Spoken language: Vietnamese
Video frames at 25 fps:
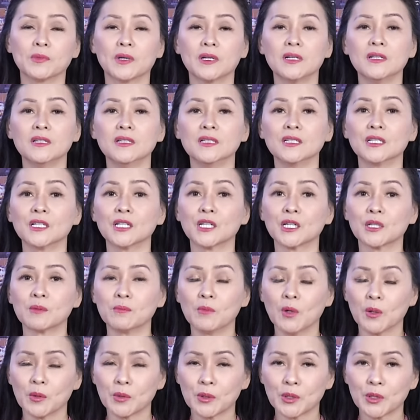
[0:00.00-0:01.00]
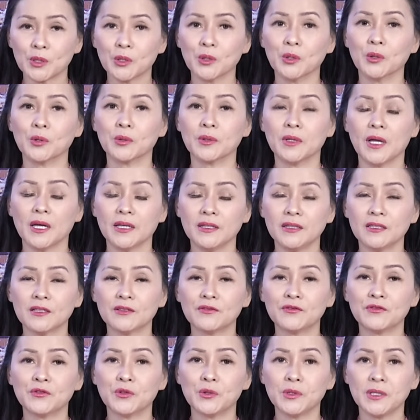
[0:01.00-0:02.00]
cũng đã được một cựu đệ
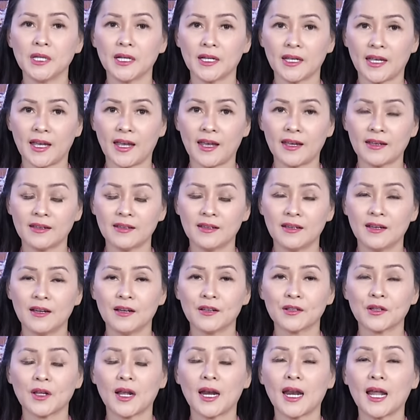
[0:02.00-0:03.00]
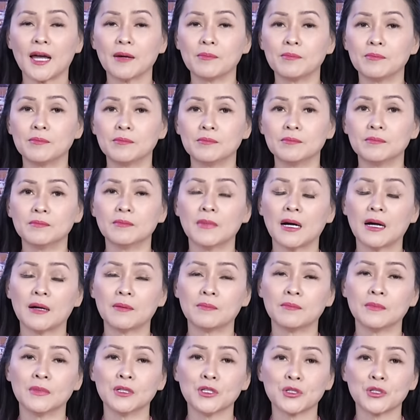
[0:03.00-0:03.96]
nhất phu nhân khác đó là bà